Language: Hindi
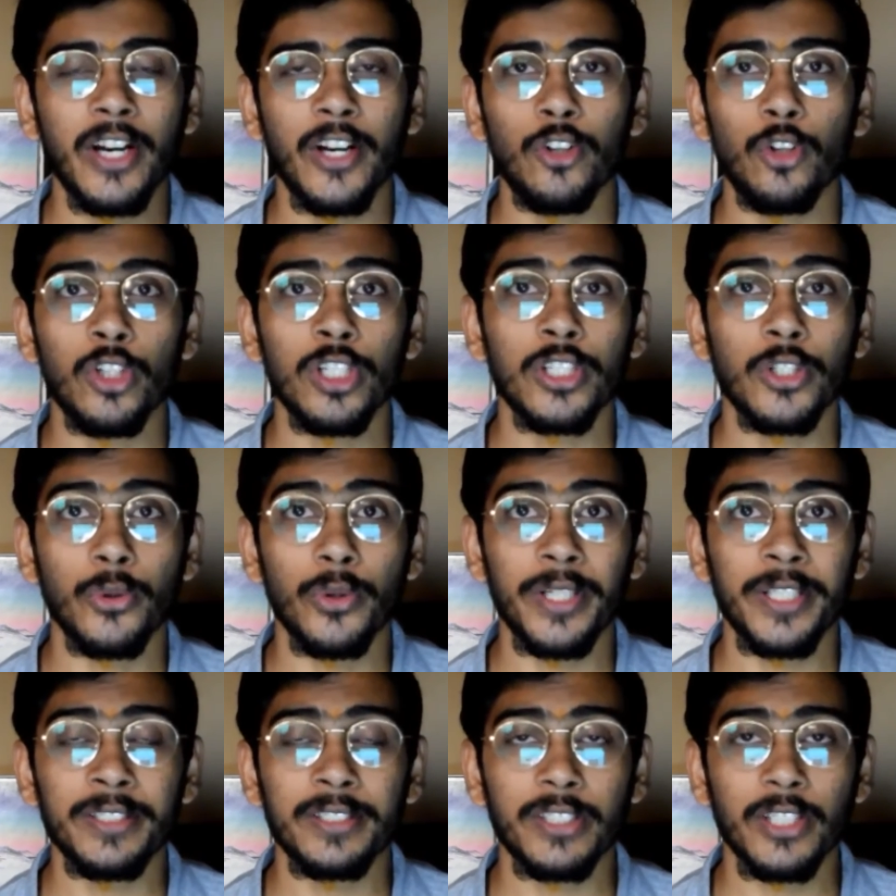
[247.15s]
रेनोल्ड
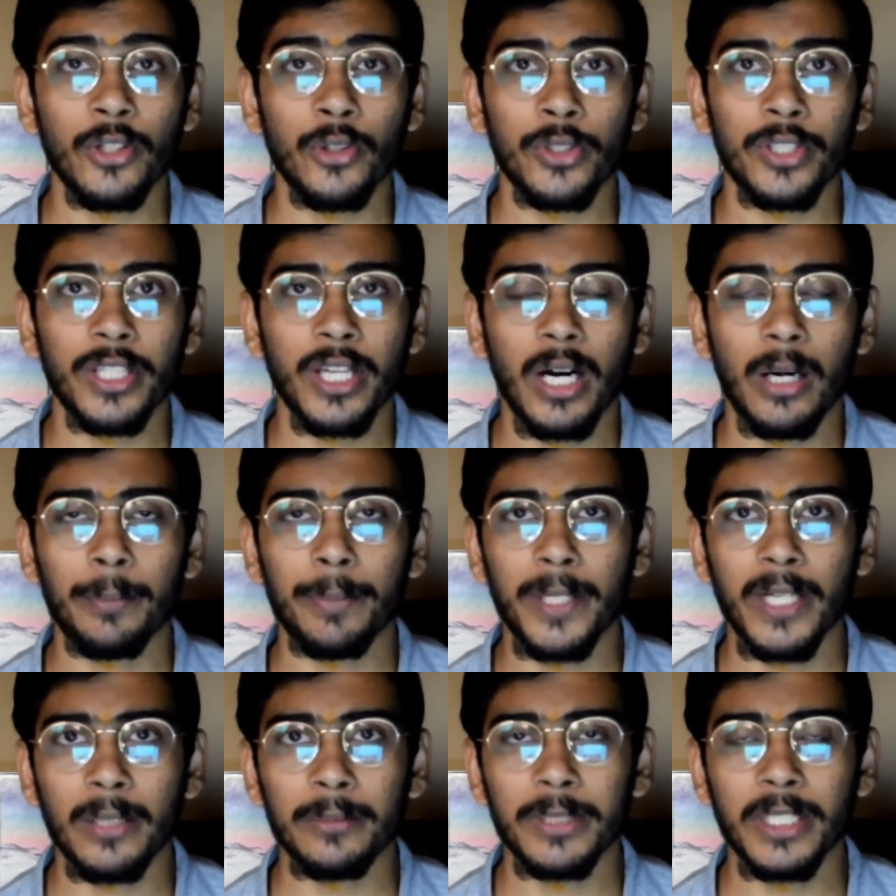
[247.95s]
क्विट से और यहाँ
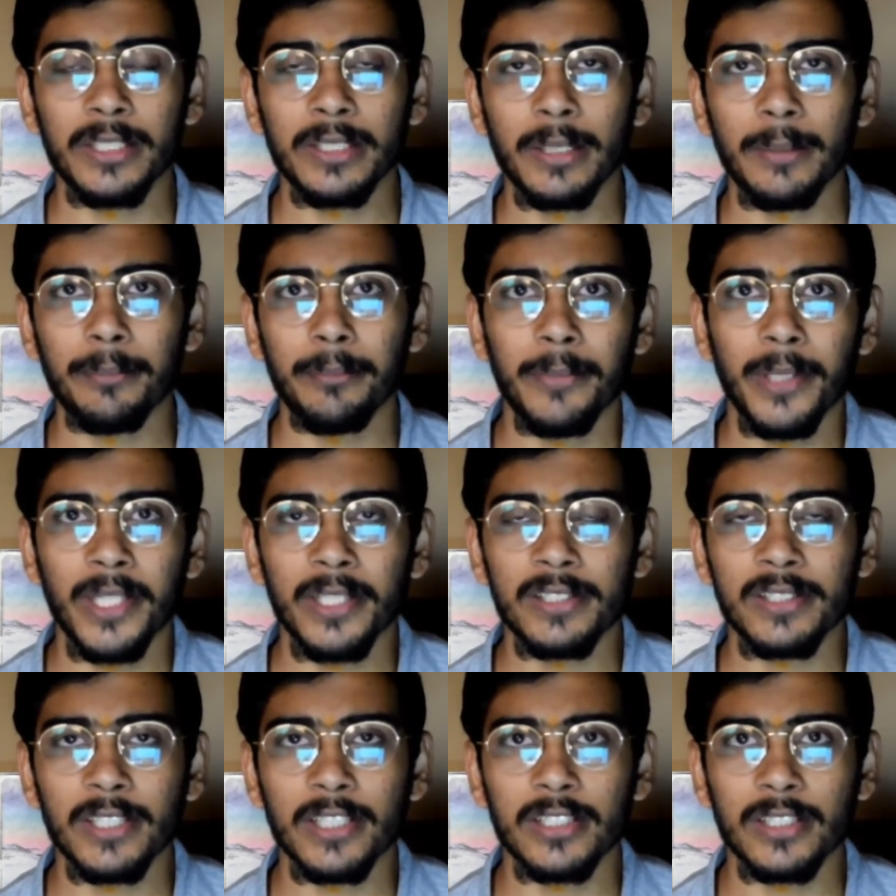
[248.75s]
पर आप जानते हैं बी
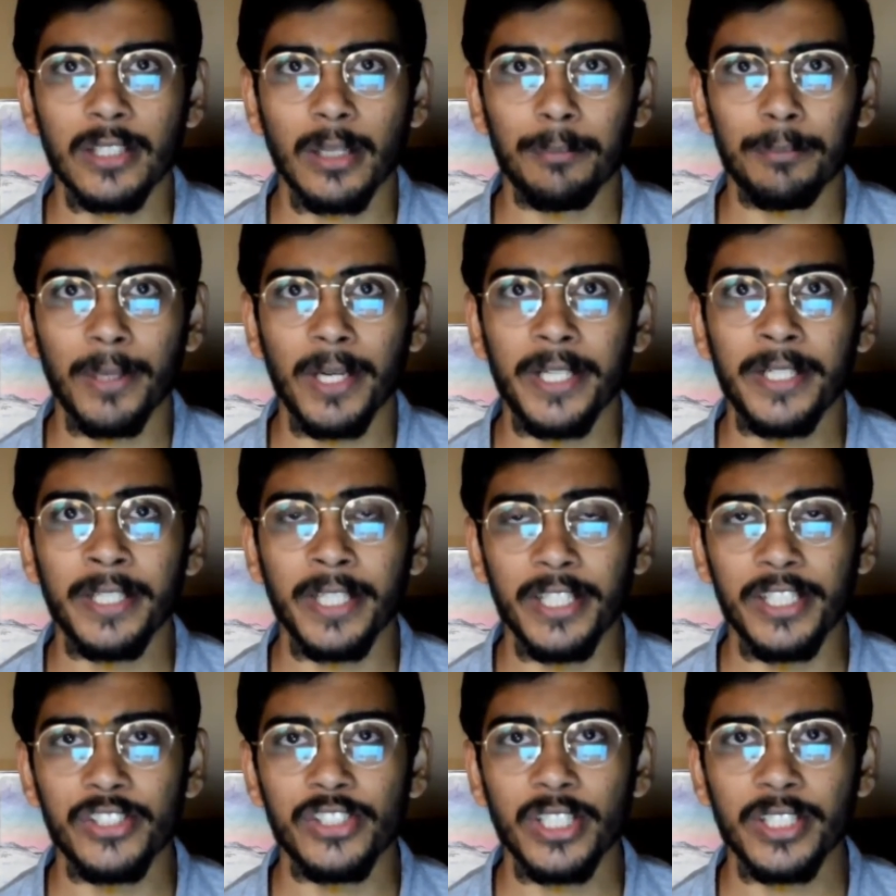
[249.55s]
एस सिक्स
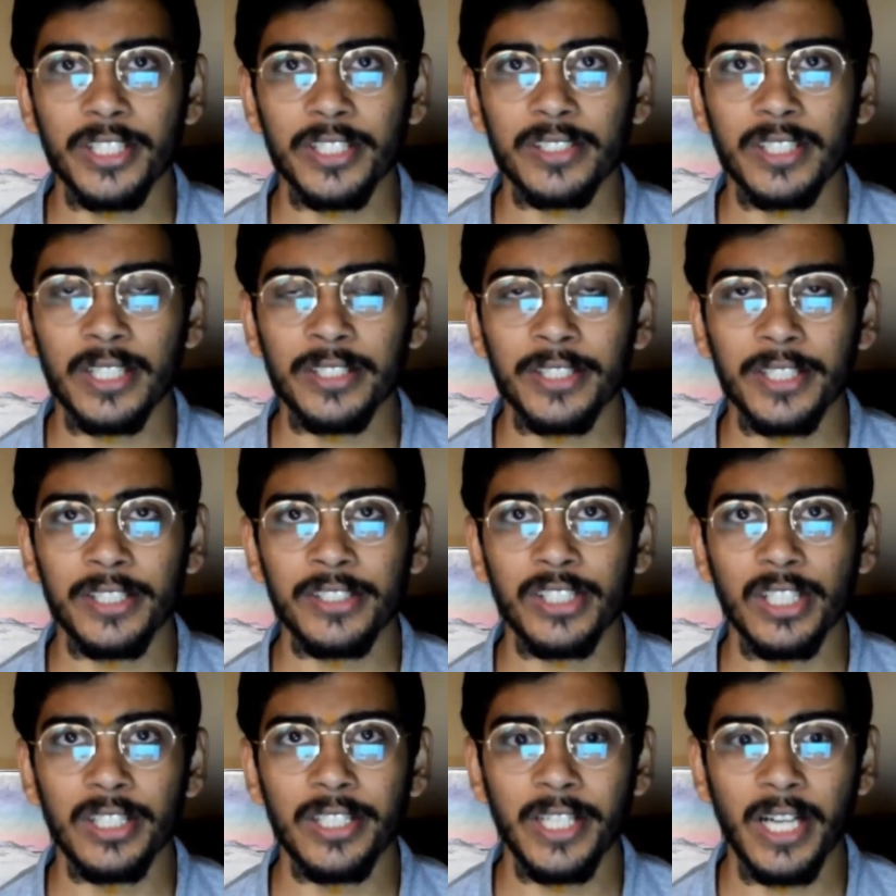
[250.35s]
कंप्लाइंट इंजन के साथ ये
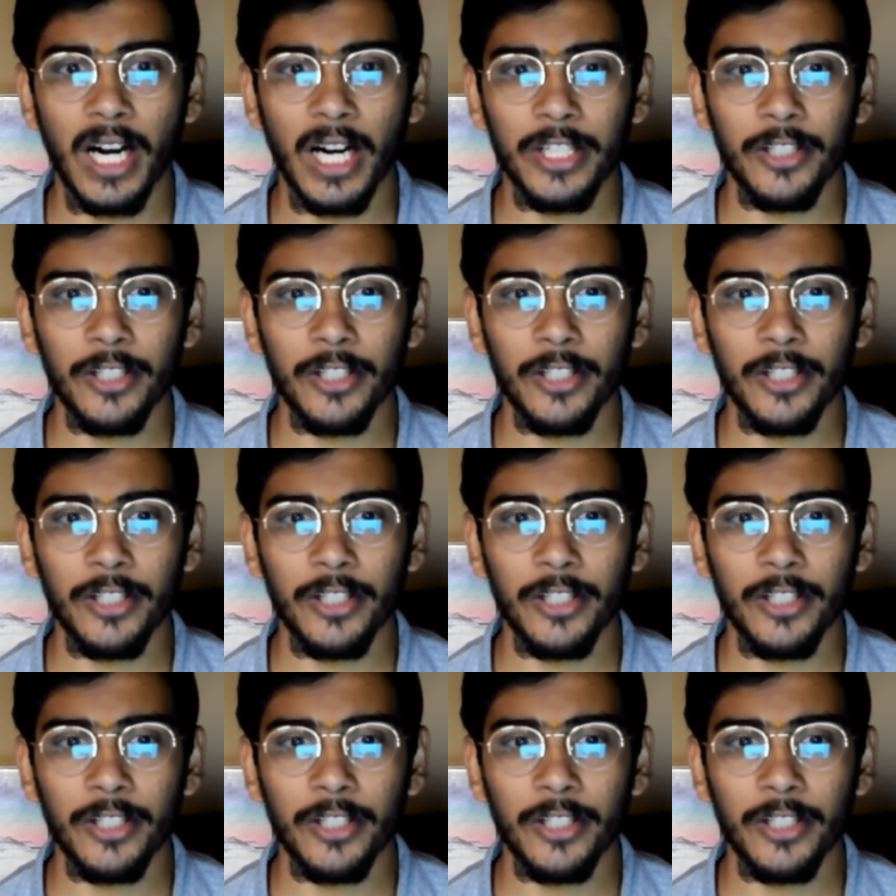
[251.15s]
जल्दी